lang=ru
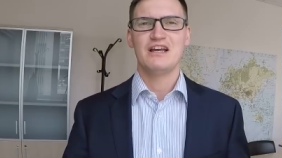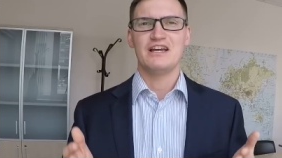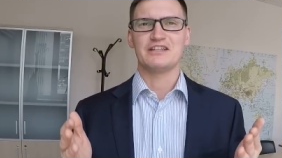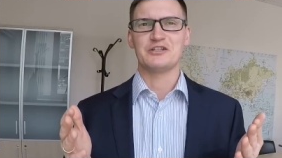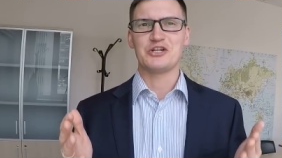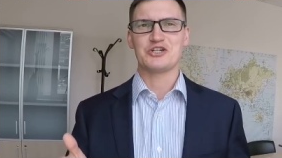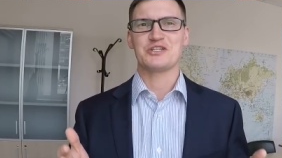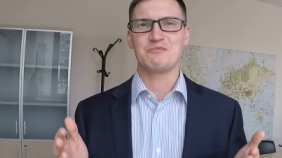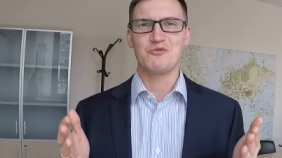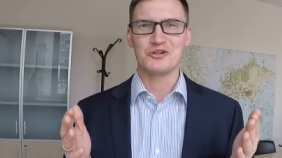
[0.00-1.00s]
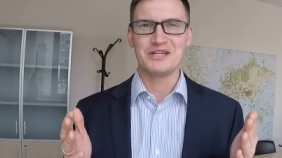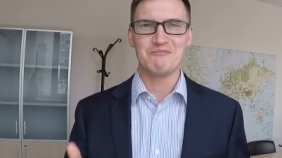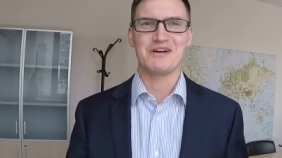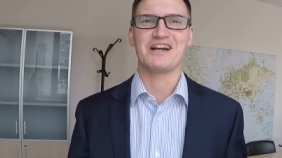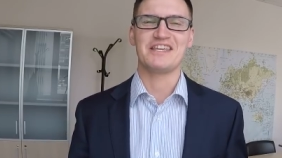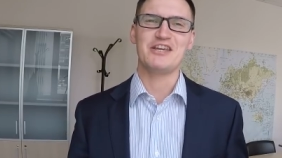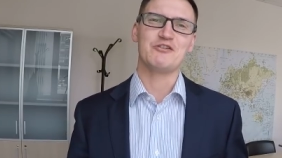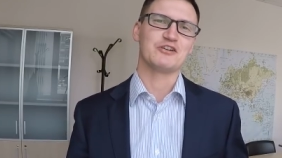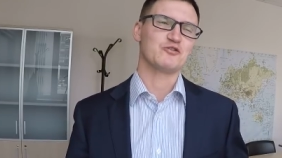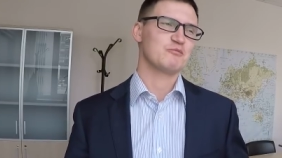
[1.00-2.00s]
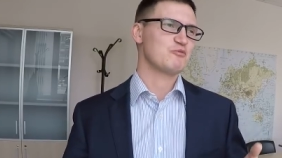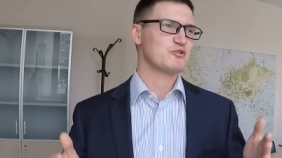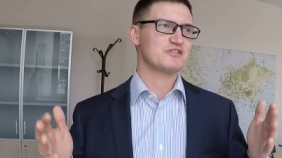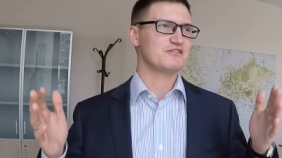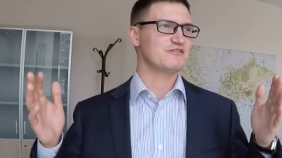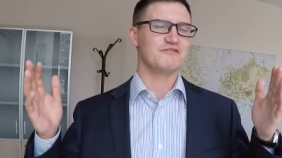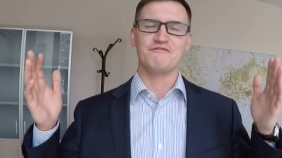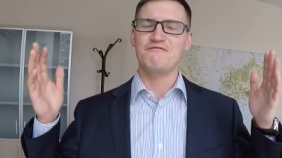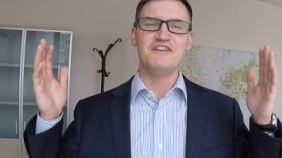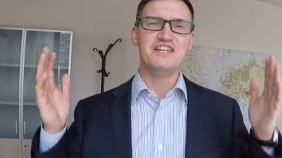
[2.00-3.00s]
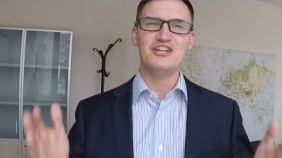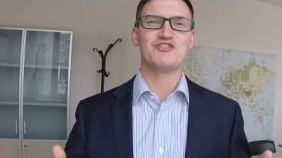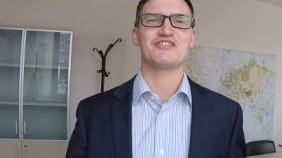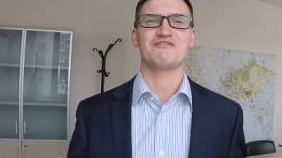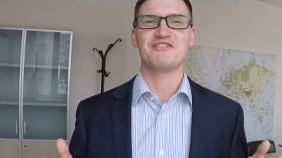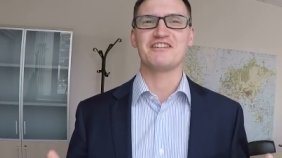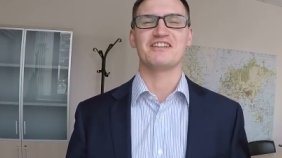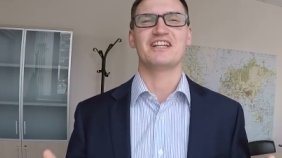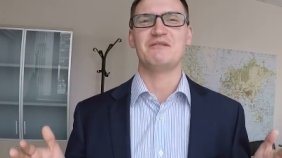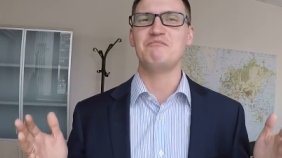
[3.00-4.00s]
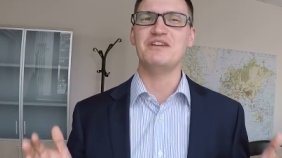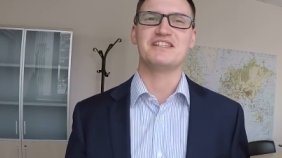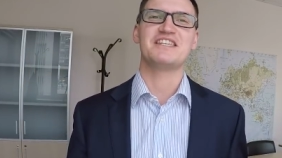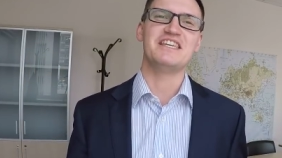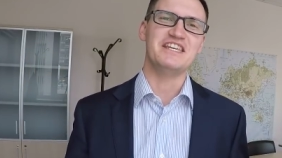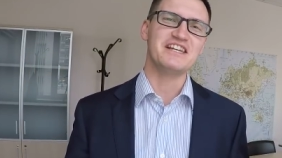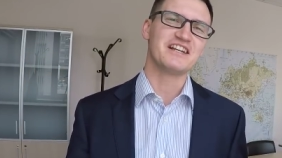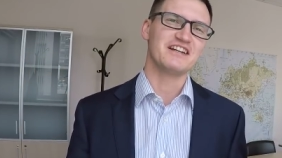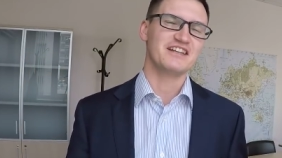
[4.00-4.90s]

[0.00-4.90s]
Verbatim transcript: это наша сборная по хоккею, которая просто феерично выиграла Олимпийские игры.